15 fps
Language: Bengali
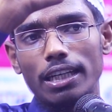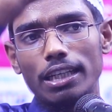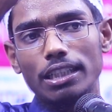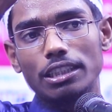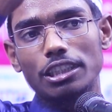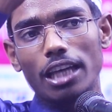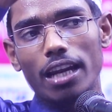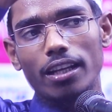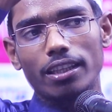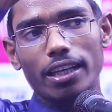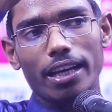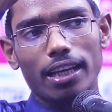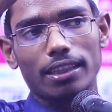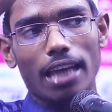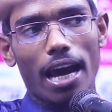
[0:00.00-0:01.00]
নিচের
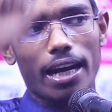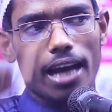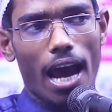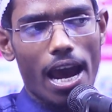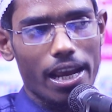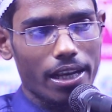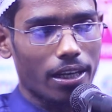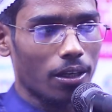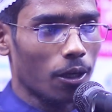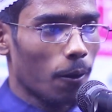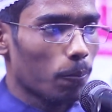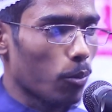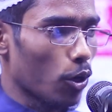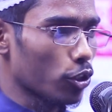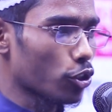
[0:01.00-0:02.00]
দিকে তাকাই
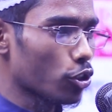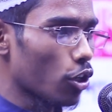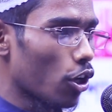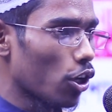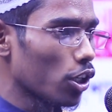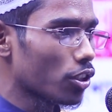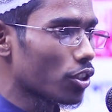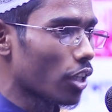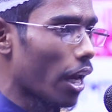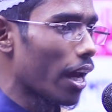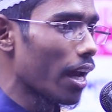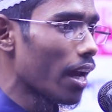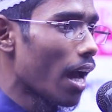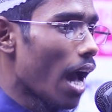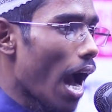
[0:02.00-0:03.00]
প্রশ্ন হচ্ছে
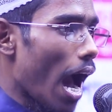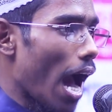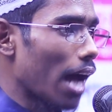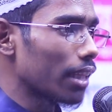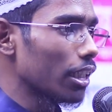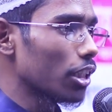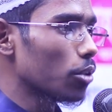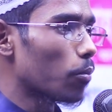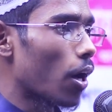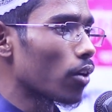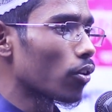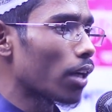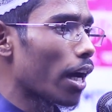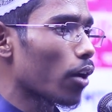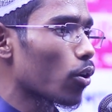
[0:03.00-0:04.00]
হাদিস
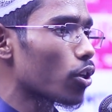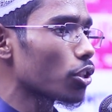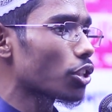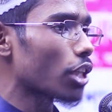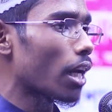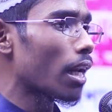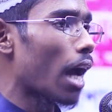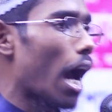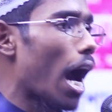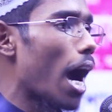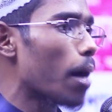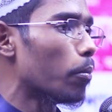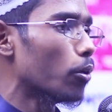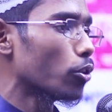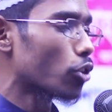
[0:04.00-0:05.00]
বর্ণনা করছেন
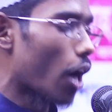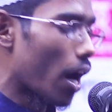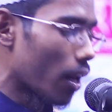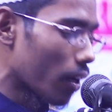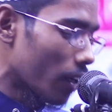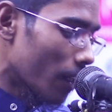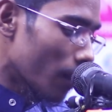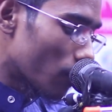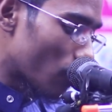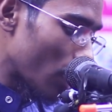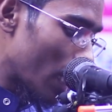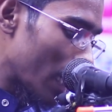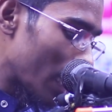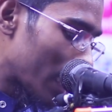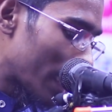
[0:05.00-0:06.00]
আবুজর
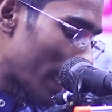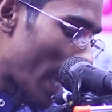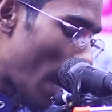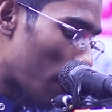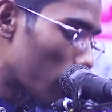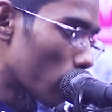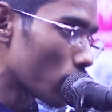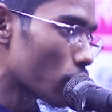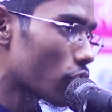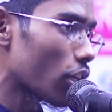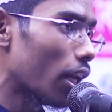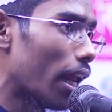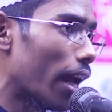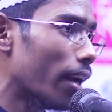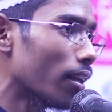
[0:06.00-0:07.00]
তিনি কি এমন
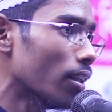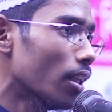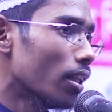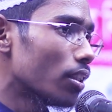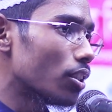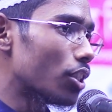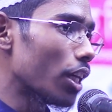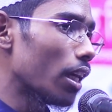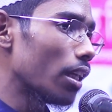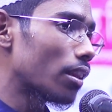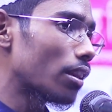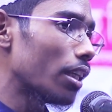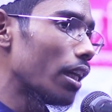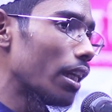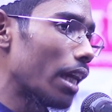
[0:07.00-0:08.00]
ছিলেন জি
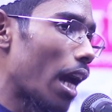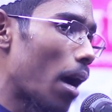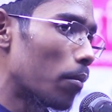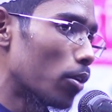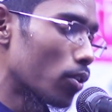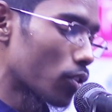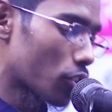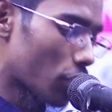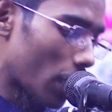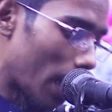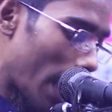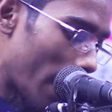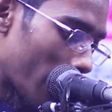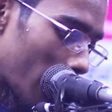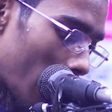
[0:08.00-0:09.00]
তিনি এমন
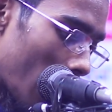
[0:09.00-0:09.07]
ছিলেন